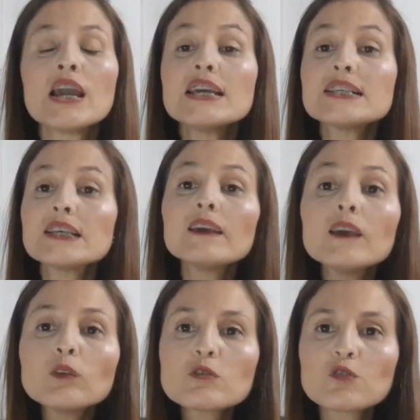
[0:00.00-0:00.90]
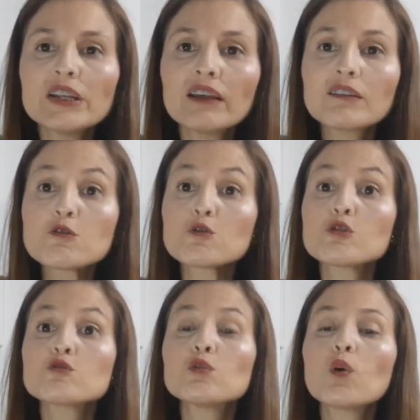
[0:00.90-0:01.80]
E seguindo as
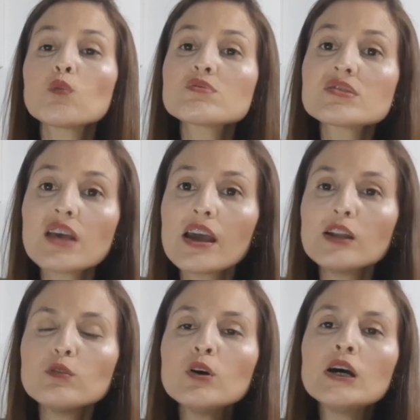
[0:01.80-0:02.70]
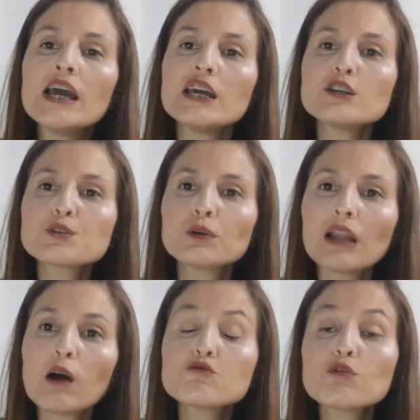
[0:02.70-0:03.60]
orientações do Conselho
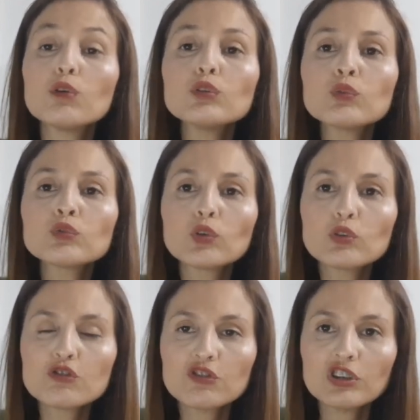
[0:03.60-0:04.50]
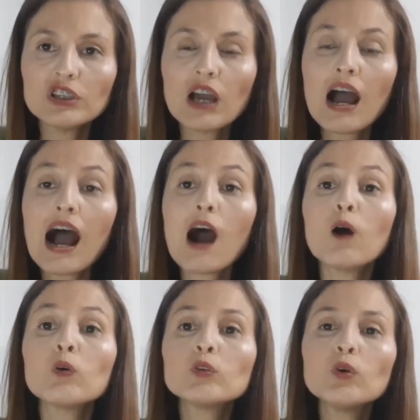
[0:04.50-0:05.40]
Regional de Odontologia,
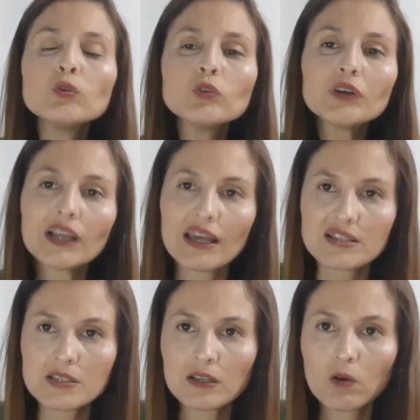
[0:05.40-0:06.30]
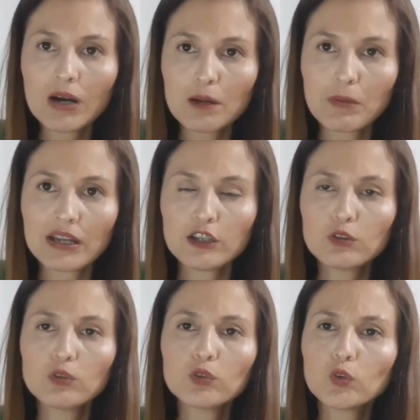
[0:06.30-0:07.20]
a Odontoclass Guarapari,
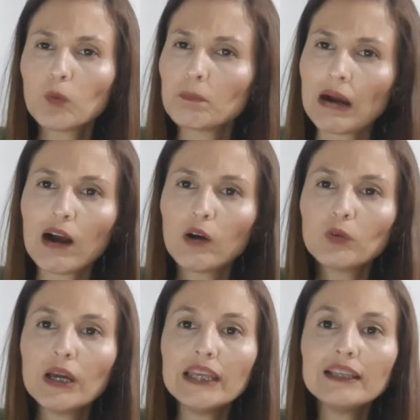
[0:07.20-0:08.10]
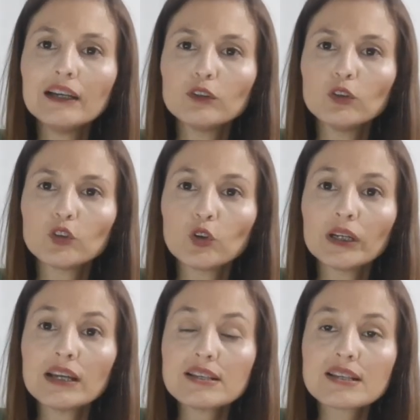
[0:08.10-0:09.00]
do Dr. Paulo e da
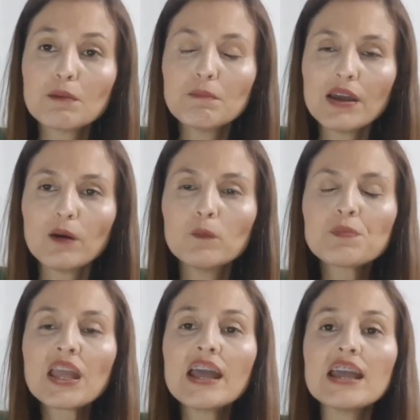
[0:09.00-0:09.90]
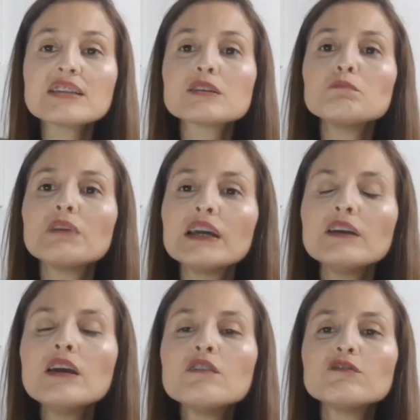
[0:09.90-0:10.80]
doutora Isabel. Eles
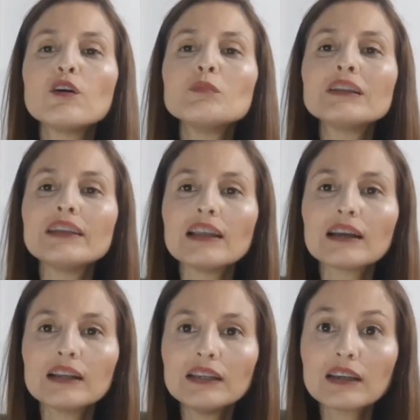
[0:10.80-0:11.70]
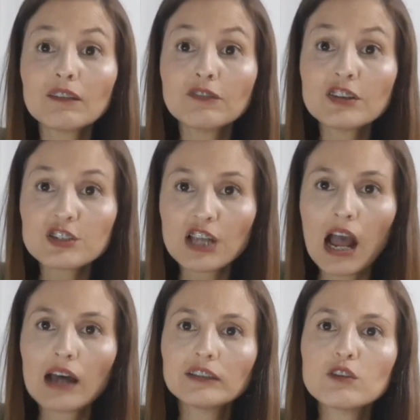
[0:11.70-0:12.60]
também vão manter a clínica
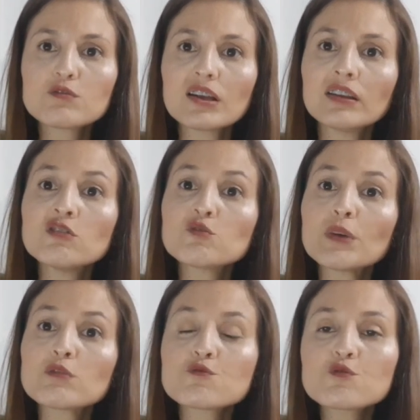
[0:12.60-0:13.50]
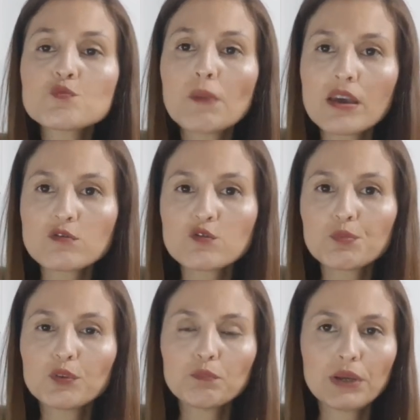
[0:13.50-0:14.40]
fechada e os atendimentos suspensos
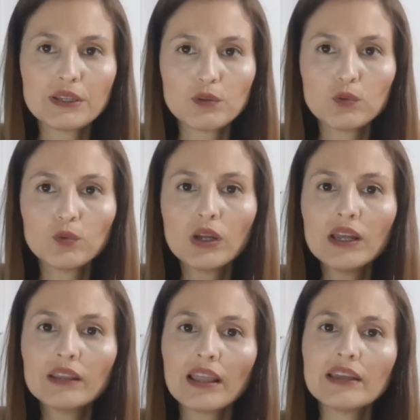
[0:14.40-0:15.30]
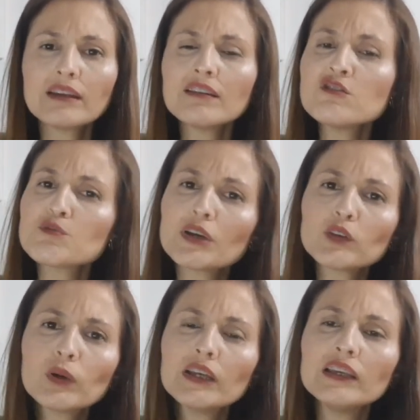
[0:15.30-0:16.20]
por um período, né, em
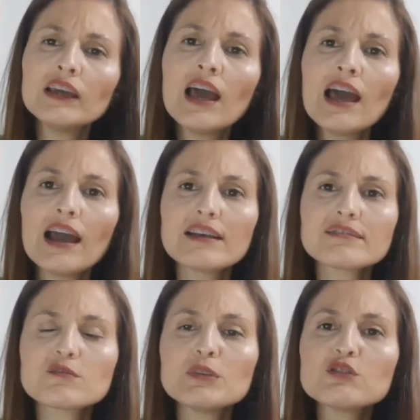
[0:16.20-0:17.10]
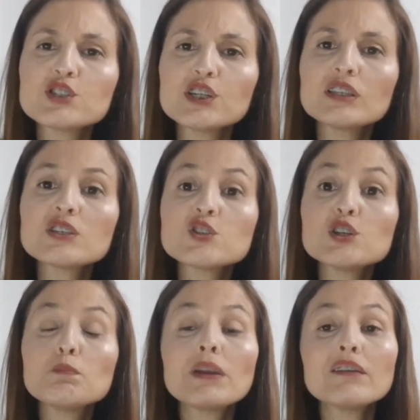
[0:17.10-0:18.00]
atendimento aí a essas medidas
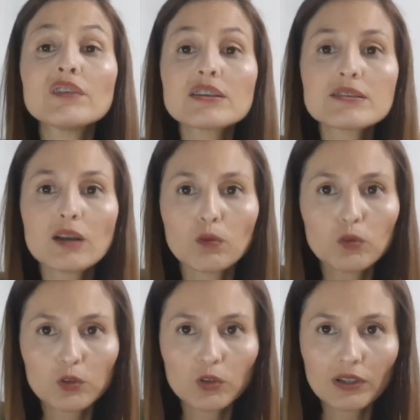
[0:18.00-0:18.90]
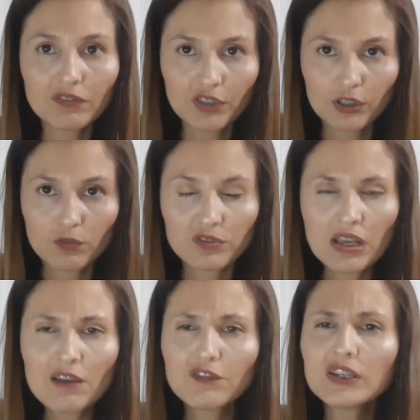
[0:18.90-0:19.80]
de prevenção ao coronavírus.
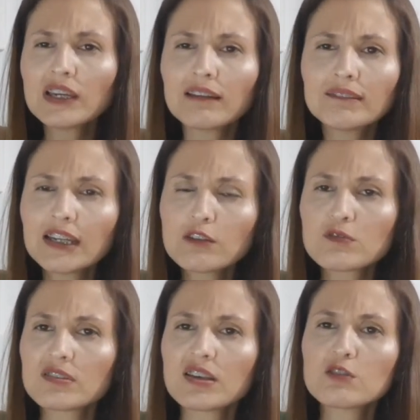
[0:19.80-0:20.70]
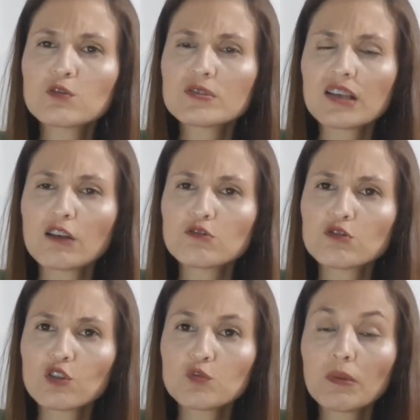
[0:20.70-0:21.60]
Fiquem atentos às redes sociais
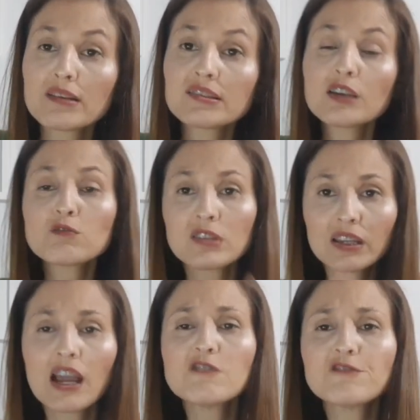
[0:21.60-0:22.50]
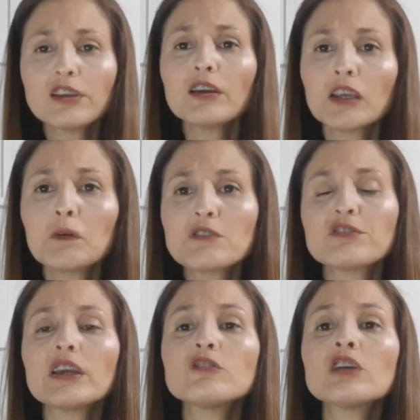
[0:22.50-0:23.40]
dos nossos parceiros e ligadinho aqui com a
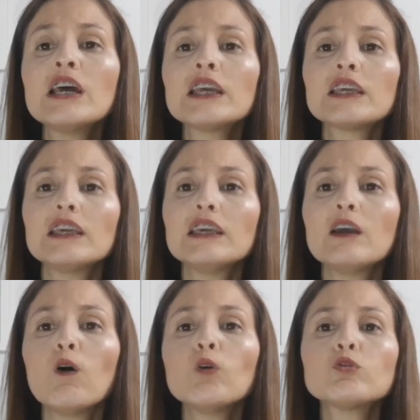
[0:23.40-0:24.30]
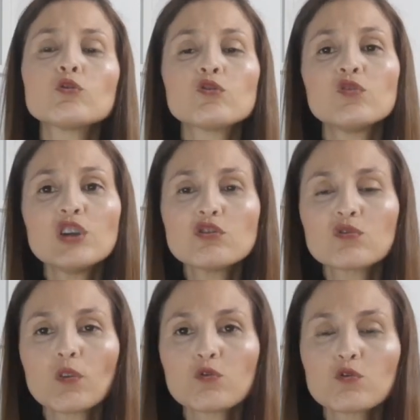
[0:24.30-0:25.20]
gente, que outros
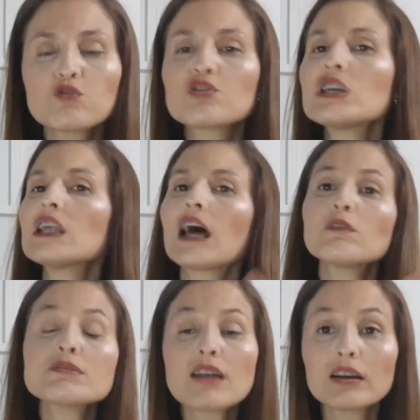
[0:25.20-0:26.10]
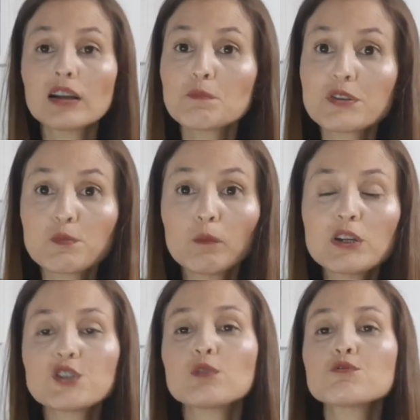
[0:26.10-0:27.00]
vídeos vão surgir lá no Instagram,
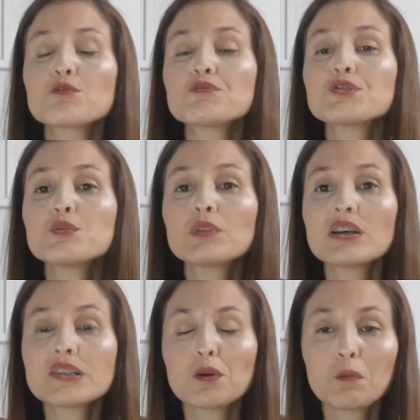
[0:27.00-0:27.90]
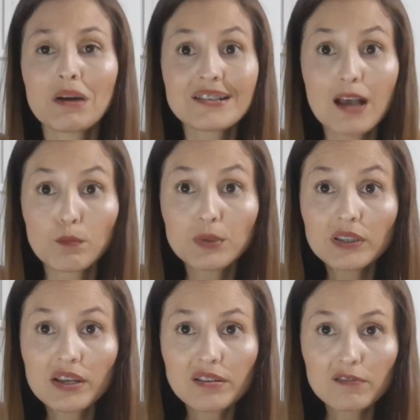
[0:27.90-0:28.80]
principalmente, é onde eu consigo trazer com mais
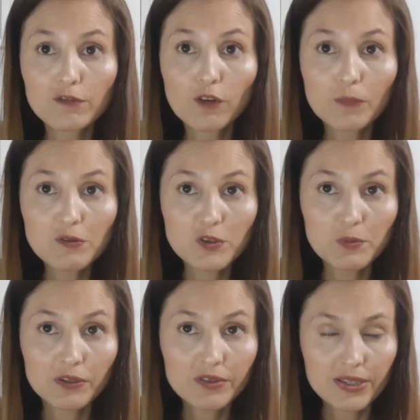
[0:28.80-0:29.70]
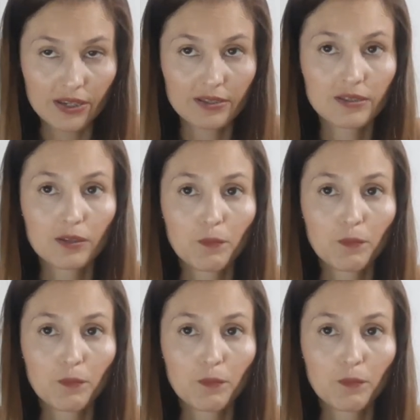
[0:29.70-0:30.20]
rapidez as informações para vocês, tá